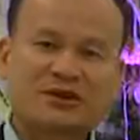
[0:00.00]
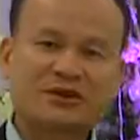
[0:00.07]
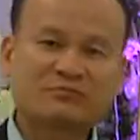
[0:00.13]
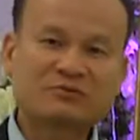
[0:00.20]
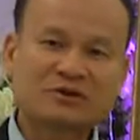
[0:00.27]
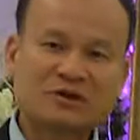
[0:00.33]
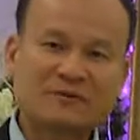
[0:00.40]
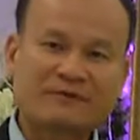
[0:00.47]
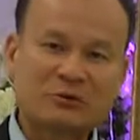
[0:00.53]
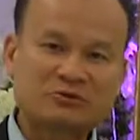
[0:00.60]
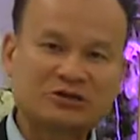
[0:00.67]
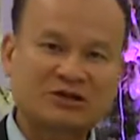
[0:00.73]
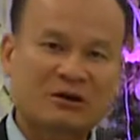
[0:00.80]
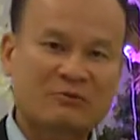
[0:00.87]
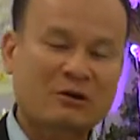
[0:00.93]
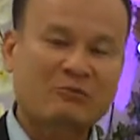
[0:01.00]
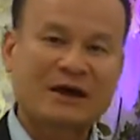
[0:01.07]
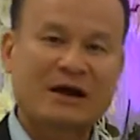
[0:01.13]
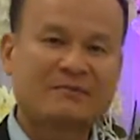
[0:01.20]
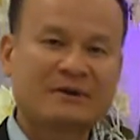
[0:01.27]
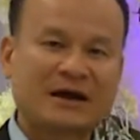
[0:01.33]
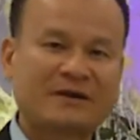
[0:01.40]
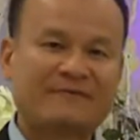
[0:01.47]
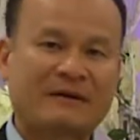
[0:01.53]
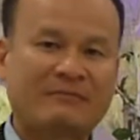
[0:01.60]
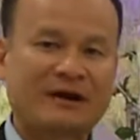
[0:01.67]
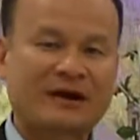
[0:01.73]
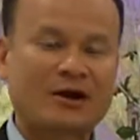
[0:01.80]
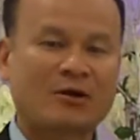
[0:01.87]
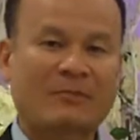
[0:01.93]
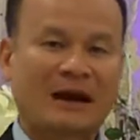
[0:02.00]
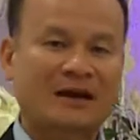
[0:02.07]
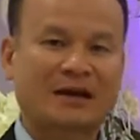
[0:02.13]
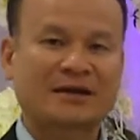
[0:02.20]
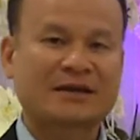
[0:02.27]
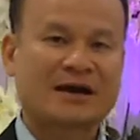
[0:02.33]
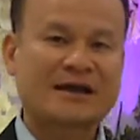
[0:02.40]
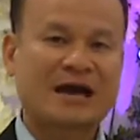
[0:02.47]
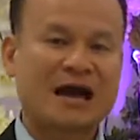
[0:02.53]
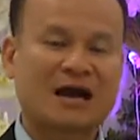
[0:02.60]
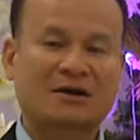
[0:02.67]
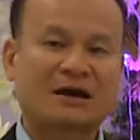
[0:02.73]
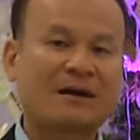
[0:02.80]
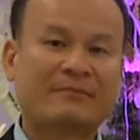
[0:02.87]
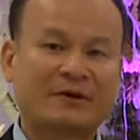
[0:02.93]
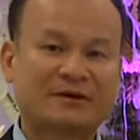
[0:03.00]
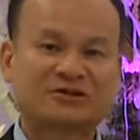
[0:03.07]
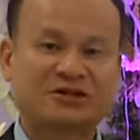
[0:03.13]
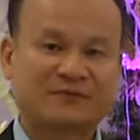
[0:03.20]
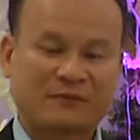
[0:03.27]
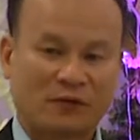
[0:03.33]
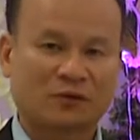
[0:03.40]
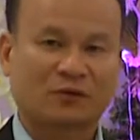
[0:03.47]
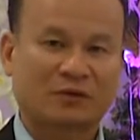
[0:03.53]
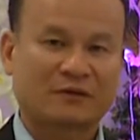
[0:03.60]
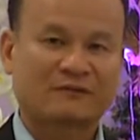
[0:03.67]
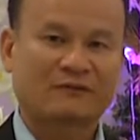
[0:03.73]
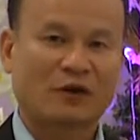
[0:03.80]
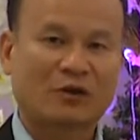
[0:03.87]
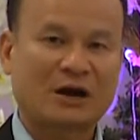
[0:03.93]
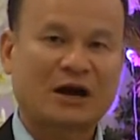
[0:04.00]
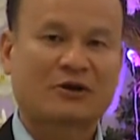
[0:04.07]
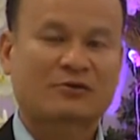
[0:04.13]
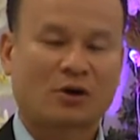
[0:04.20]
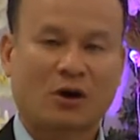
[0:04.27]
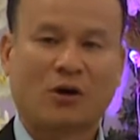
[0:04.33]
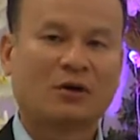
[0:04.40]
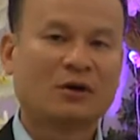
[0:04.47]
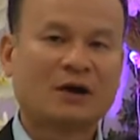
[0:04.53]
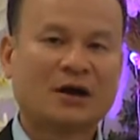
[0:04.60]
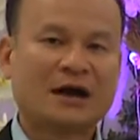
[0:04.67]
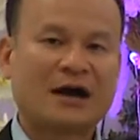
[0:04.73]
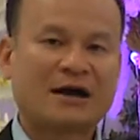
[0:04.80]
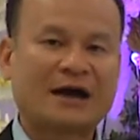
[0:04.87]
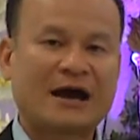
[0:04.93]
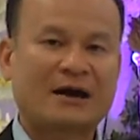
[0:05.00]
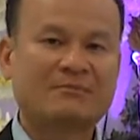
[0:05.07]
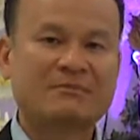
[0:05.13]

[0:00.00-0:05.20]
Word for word: Quý vị à, trong chương trình phóng sự cộng đồng ngày hôm nay, Phạm Khanh đang có mặt à, tại nhà hàng Diamond Seafood của thành phố Garden Grove.